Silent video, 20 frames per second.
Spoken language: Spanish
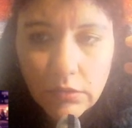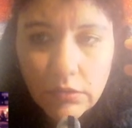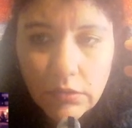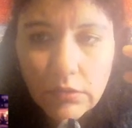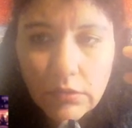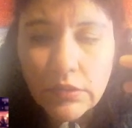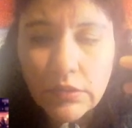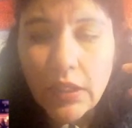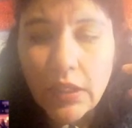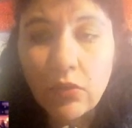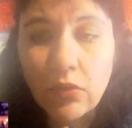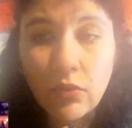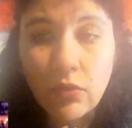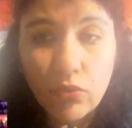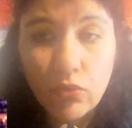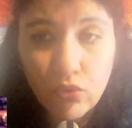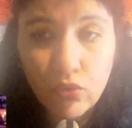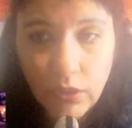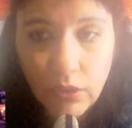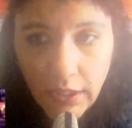tanto
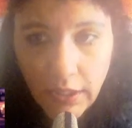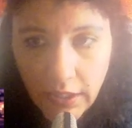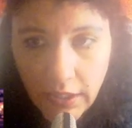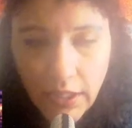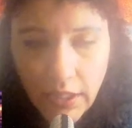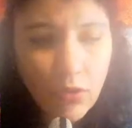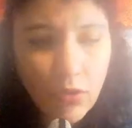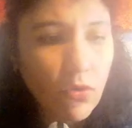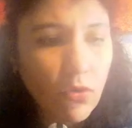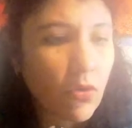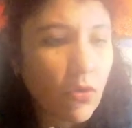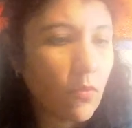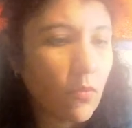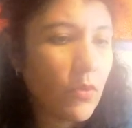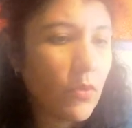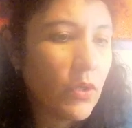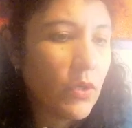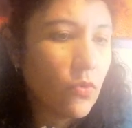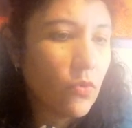australiano como el